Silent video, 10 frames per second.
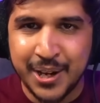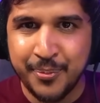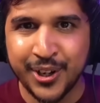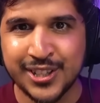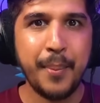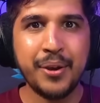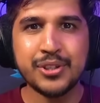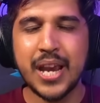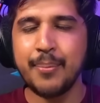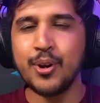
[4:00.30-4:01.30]
अप बोनस भाई
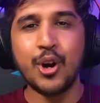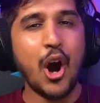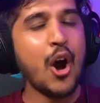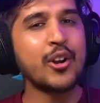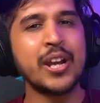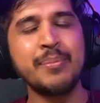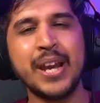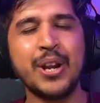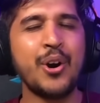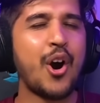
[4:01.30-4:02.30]
उसे आप लोग और गेम
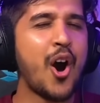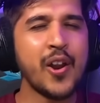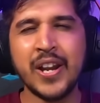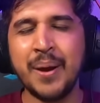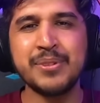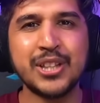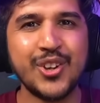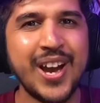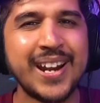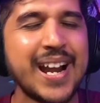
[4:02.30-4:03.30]
खेलो और इनाम जीतो
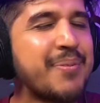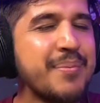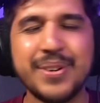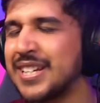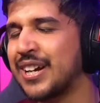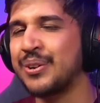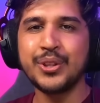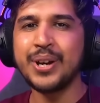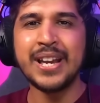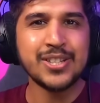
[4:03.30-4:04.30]
यार काफी मजे करो
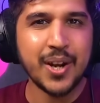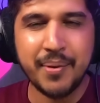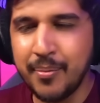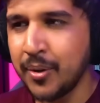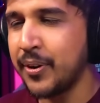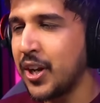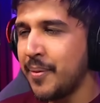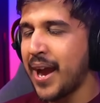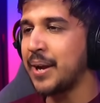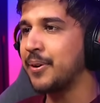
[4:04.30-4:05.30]
तो गाइज चलो अभी हम लोग वीडियो
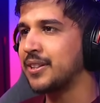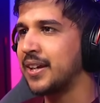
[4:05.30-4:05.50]
में आगे बढ़ते